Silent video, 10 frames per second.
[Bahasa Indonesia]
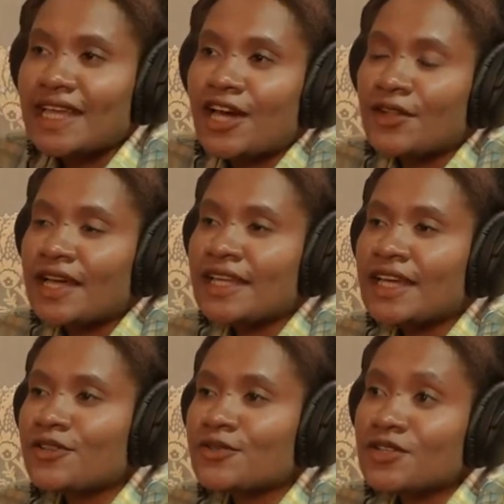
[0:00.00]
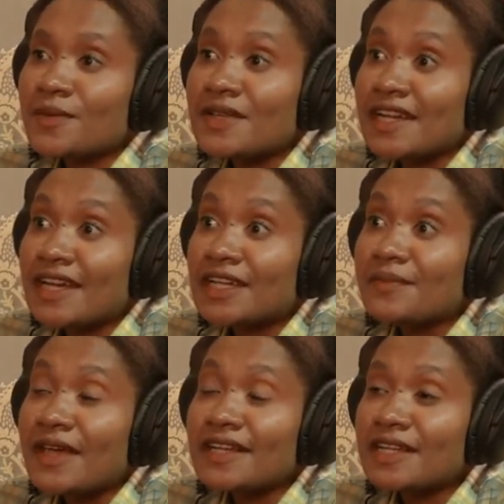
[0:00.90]
kalau tadi kita sudah bicara
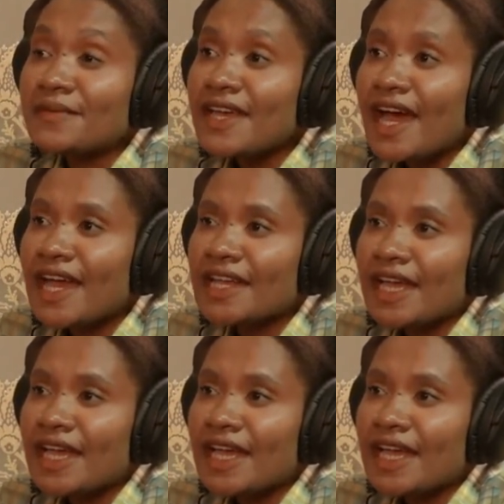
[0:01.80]
kelebihan-kelebihan,